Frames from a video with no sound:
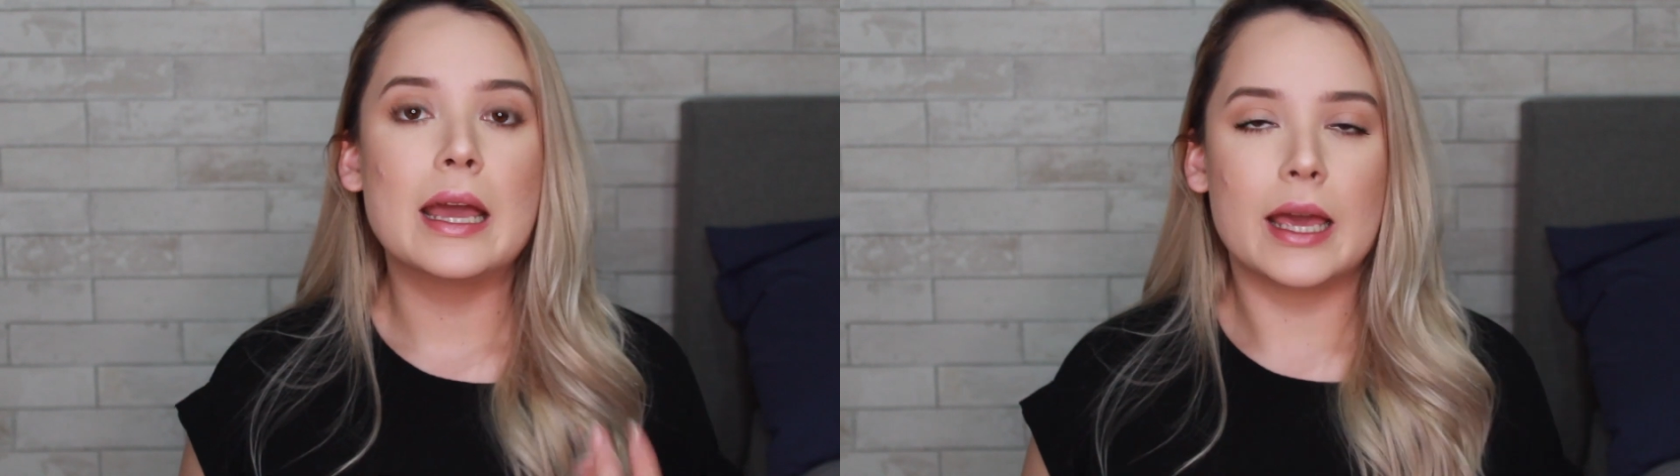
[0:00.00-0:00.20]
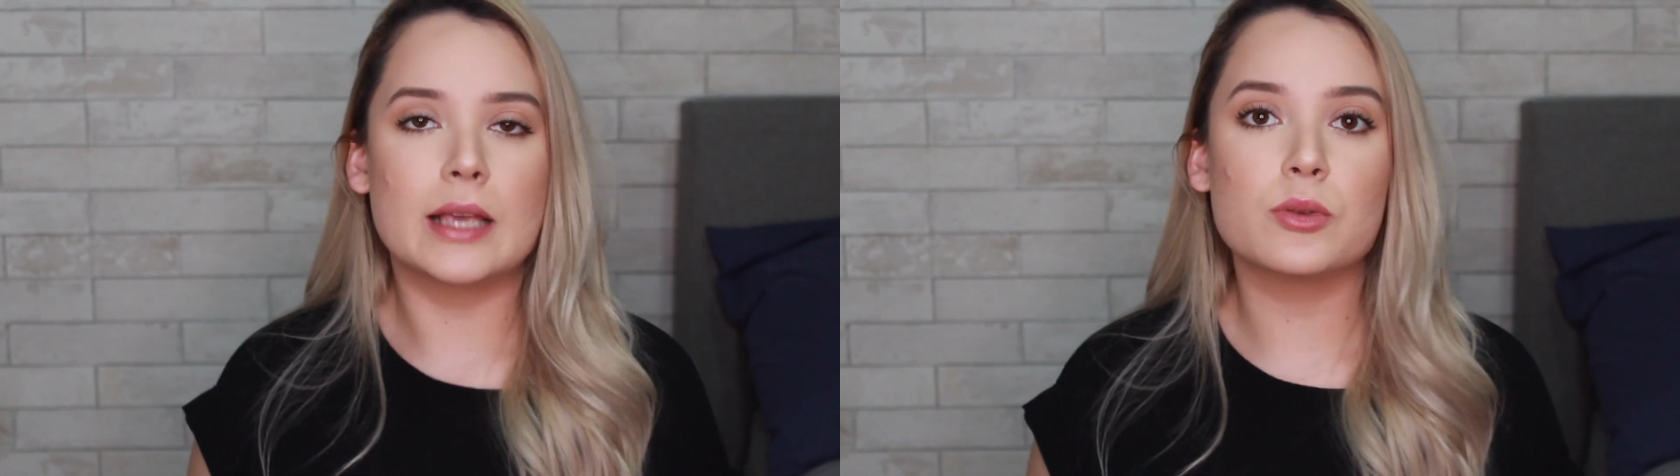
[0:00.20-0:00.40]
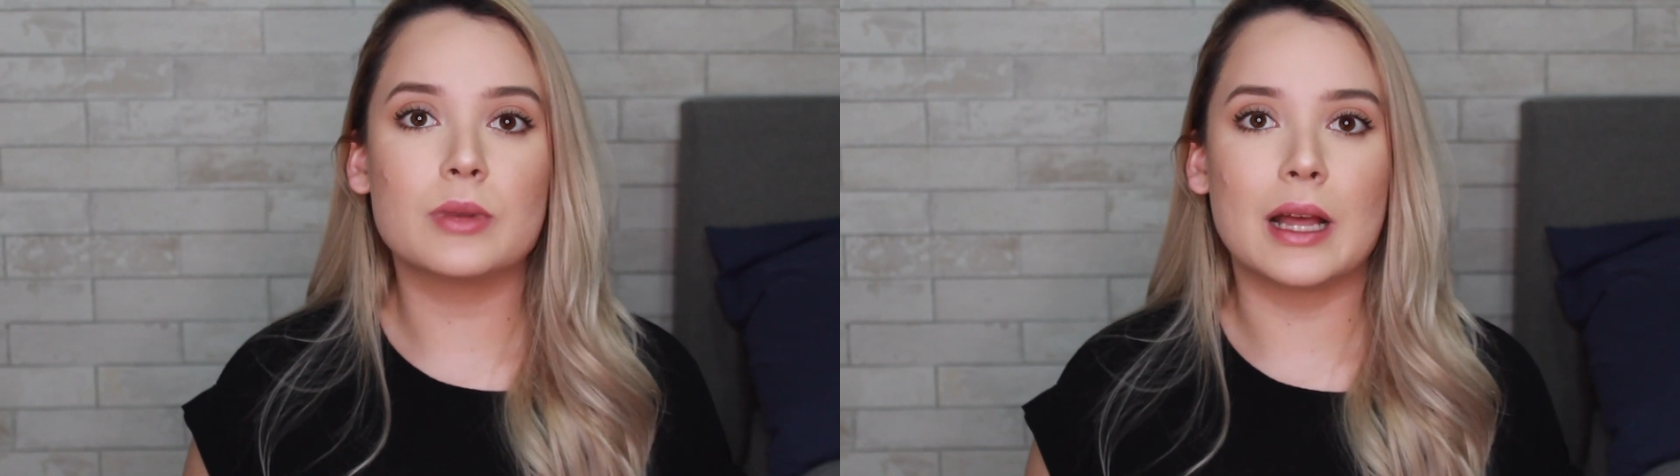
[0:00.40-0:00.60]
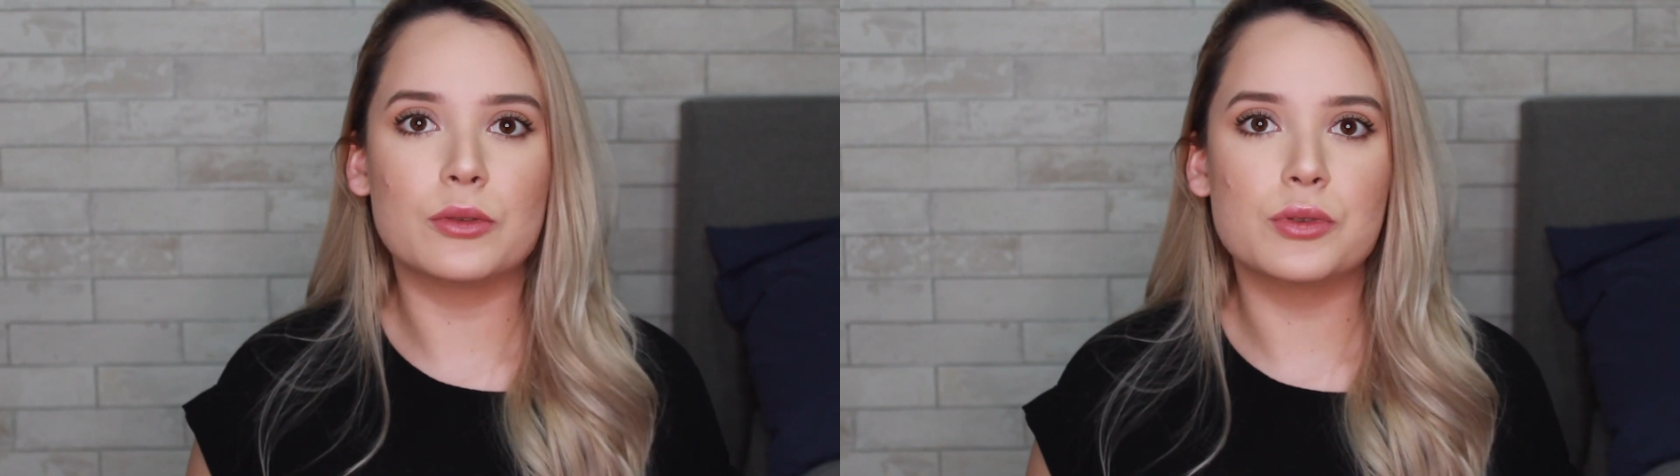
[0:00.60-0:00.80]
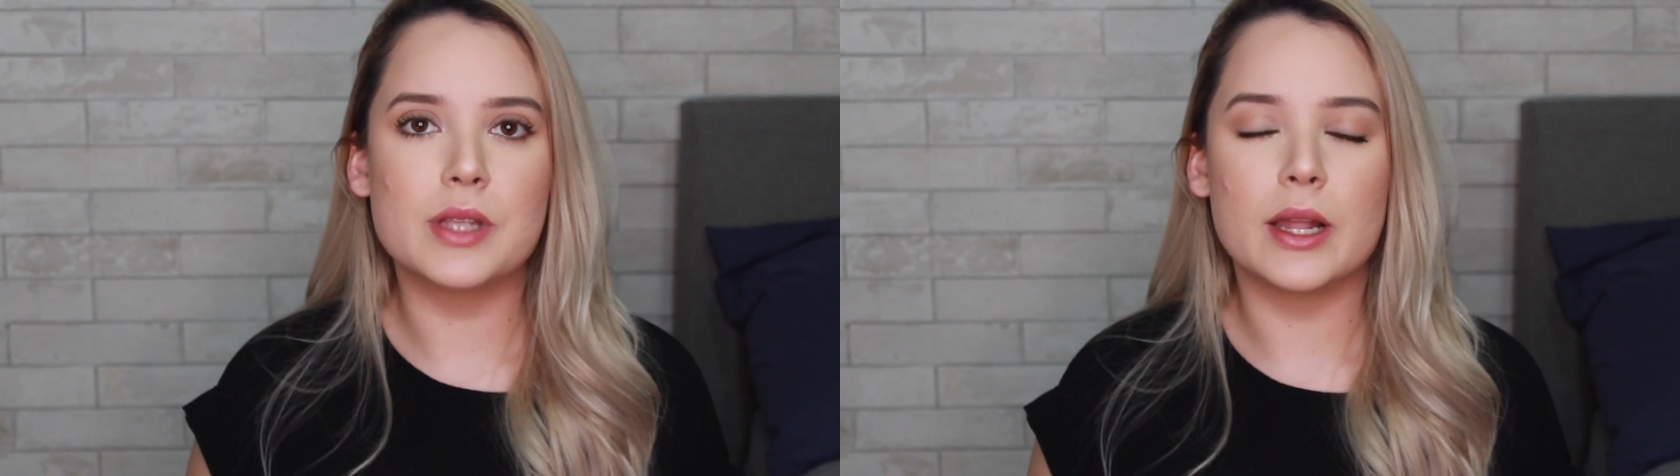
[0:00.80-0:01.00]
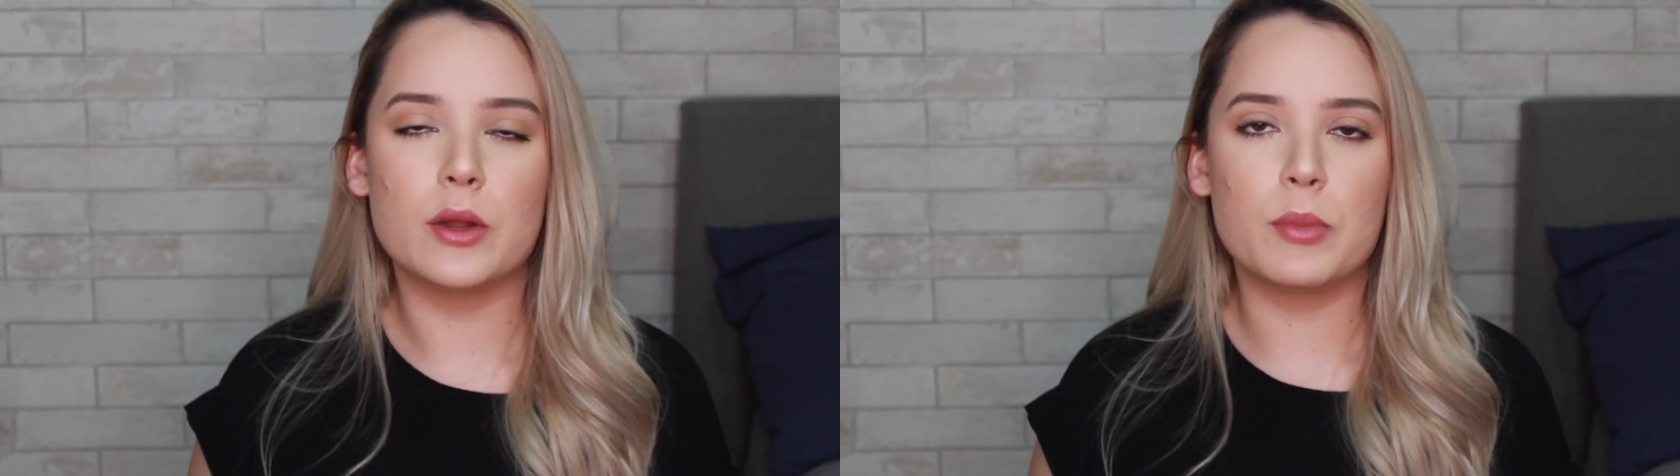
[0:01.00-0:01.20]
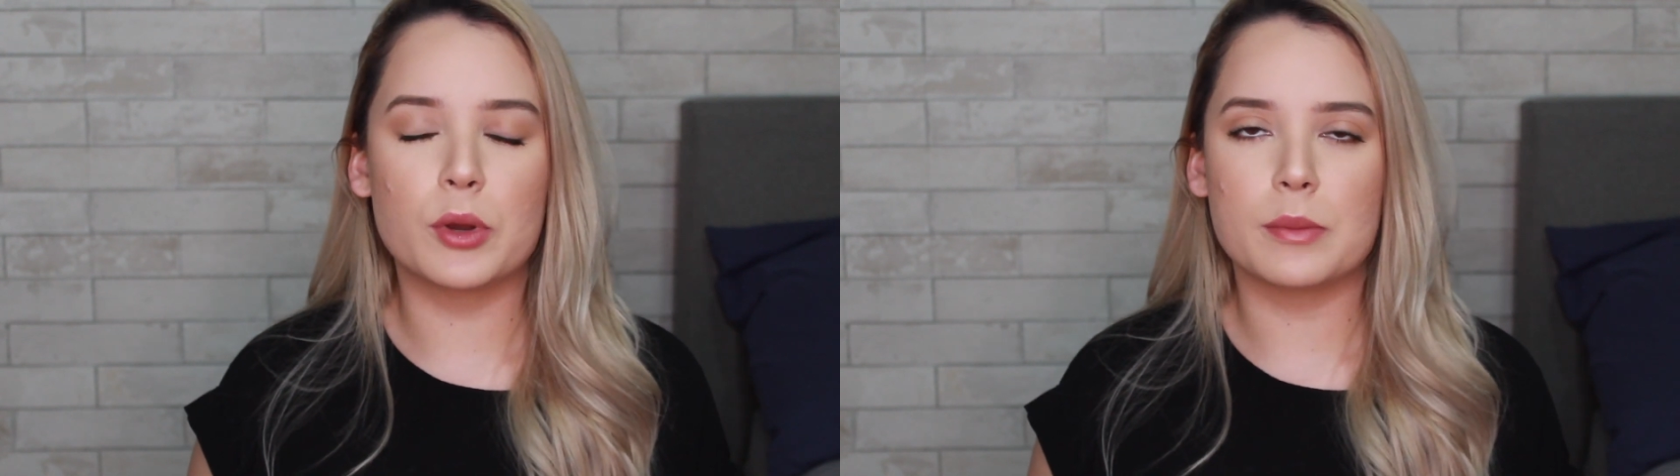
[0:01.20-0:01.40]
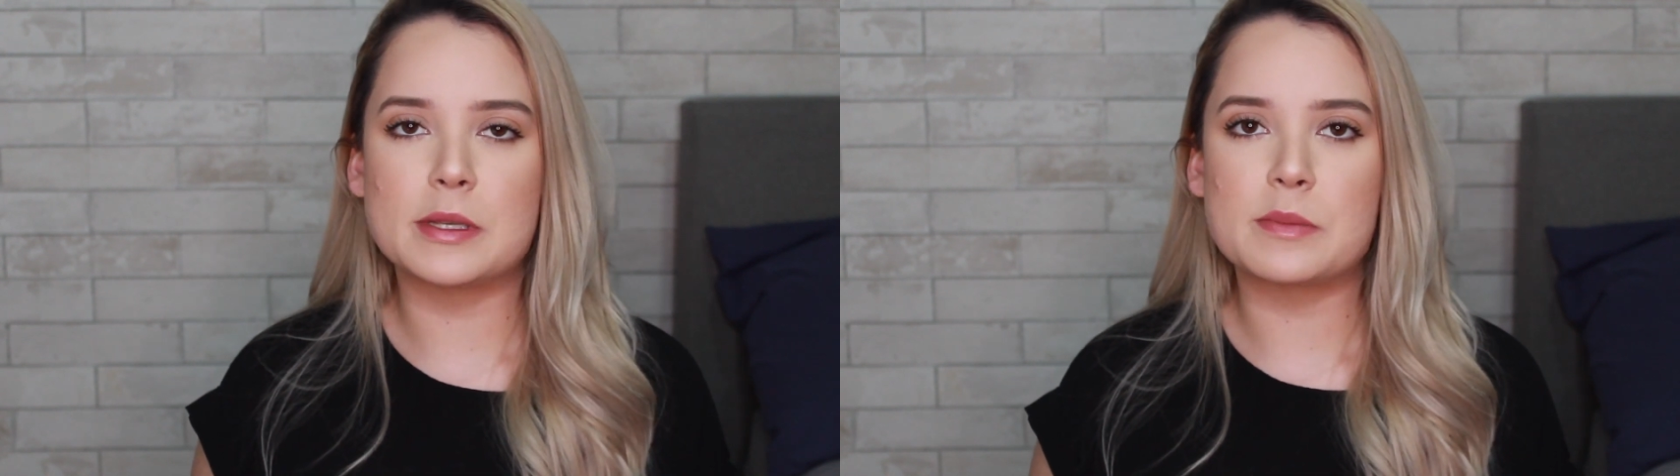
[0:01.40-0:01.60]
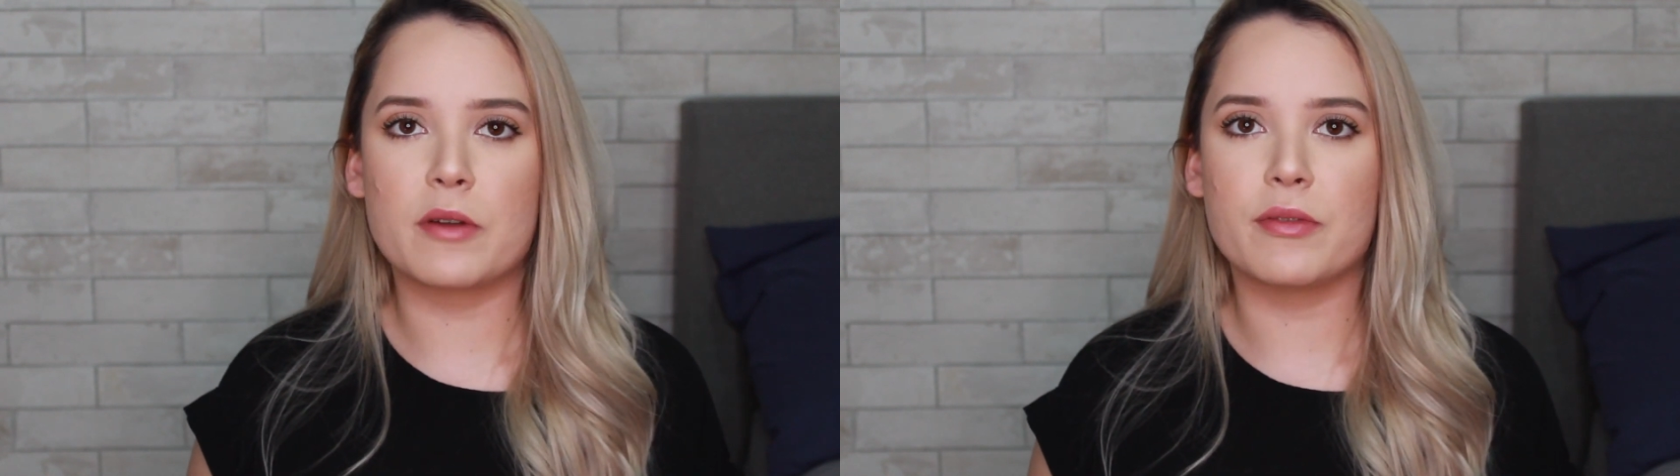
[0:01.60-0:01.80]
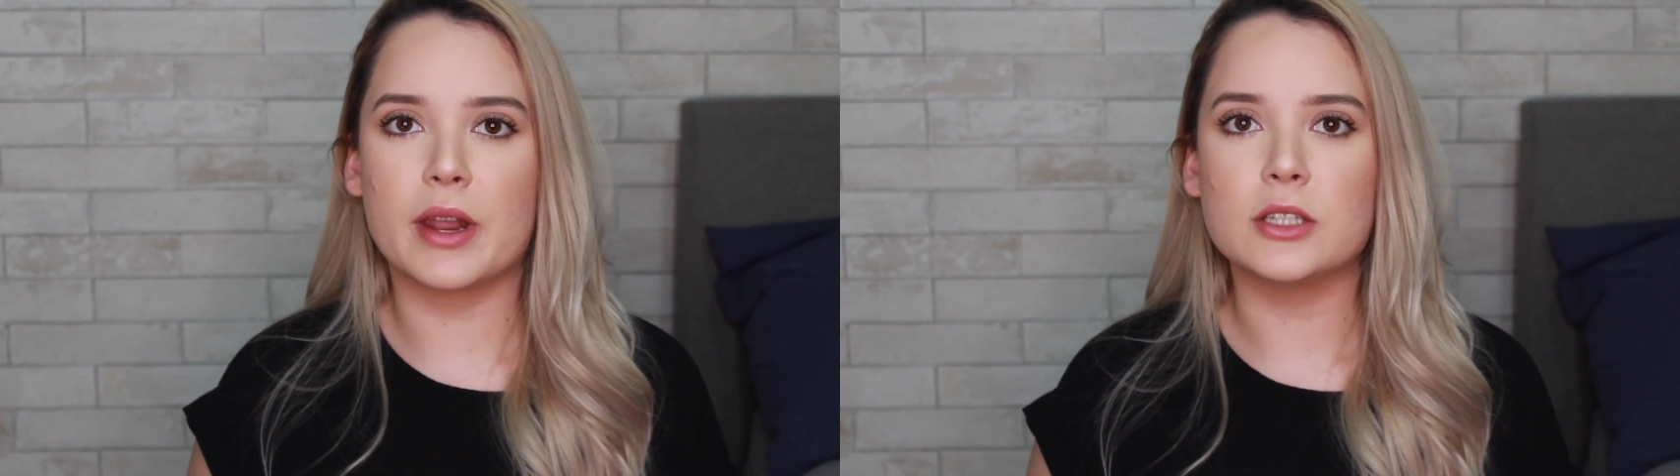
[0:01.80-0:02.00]
resultados dele um pouquinho mais
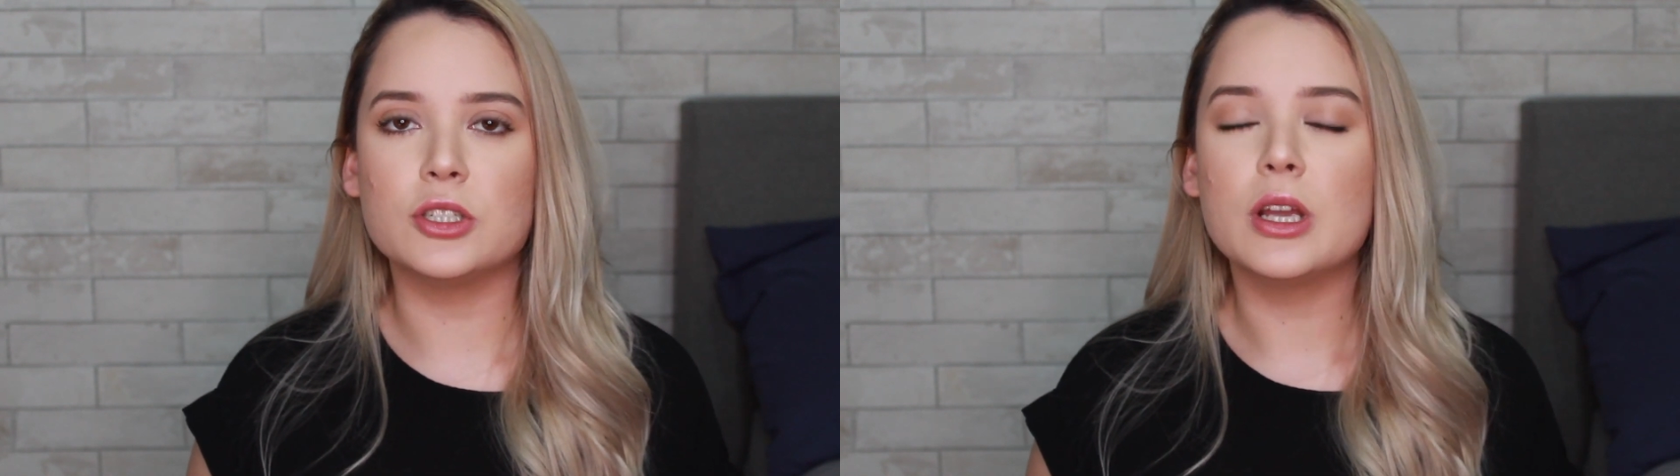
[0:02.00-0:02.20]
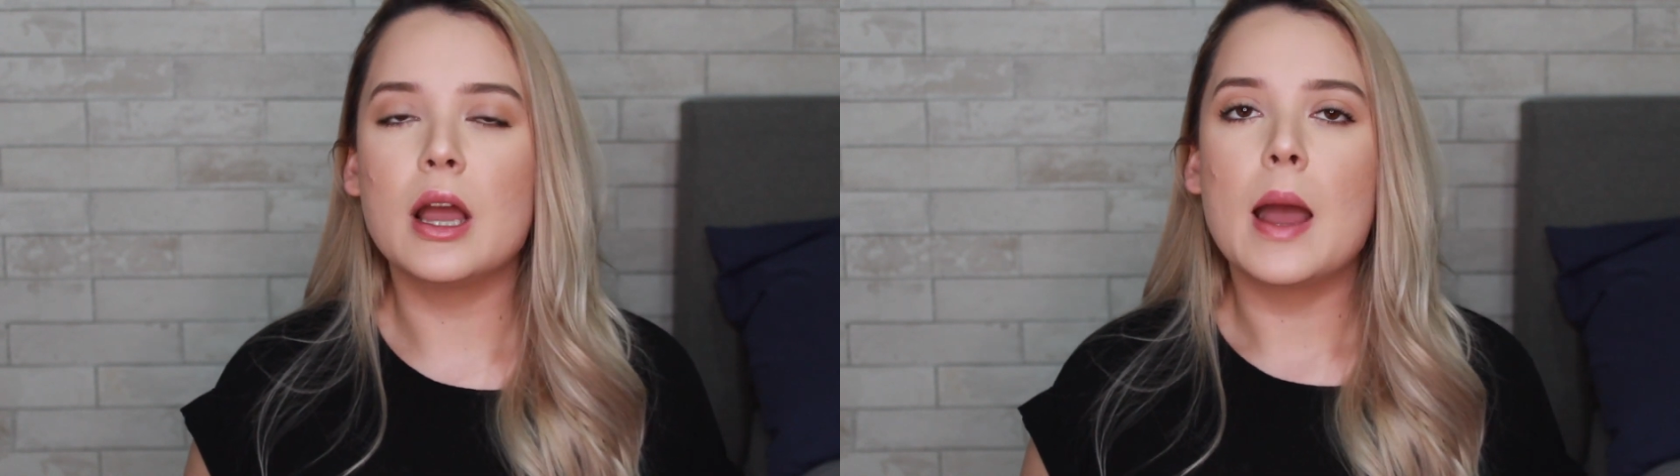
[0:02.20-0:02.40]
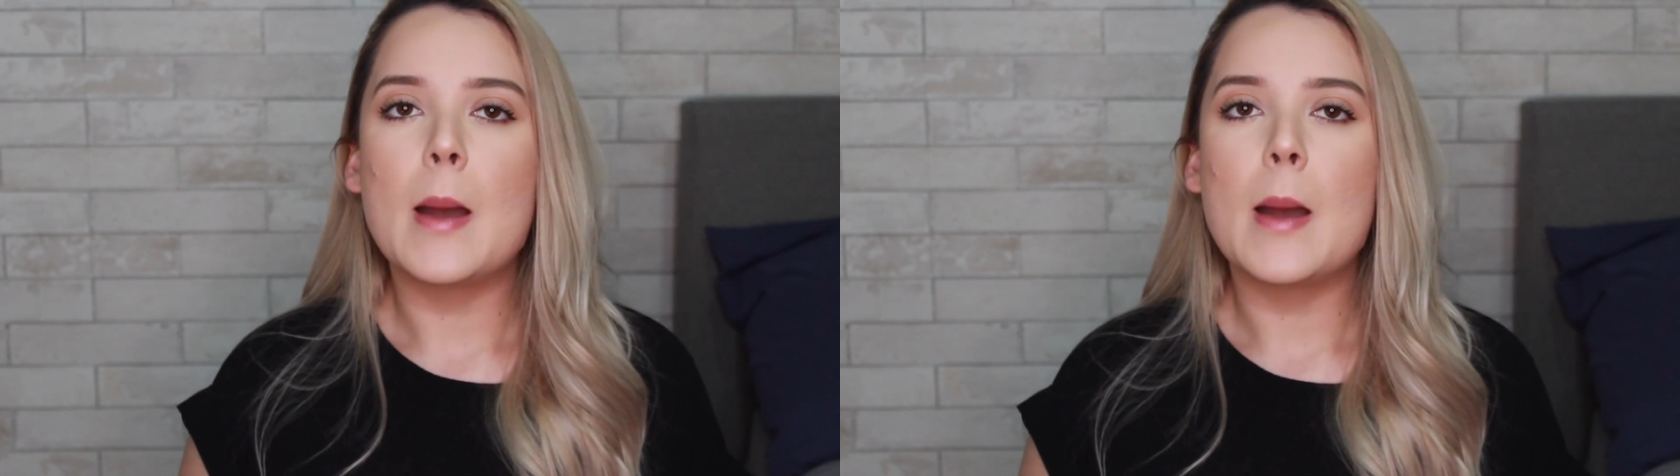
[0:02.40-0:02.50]
pra frente.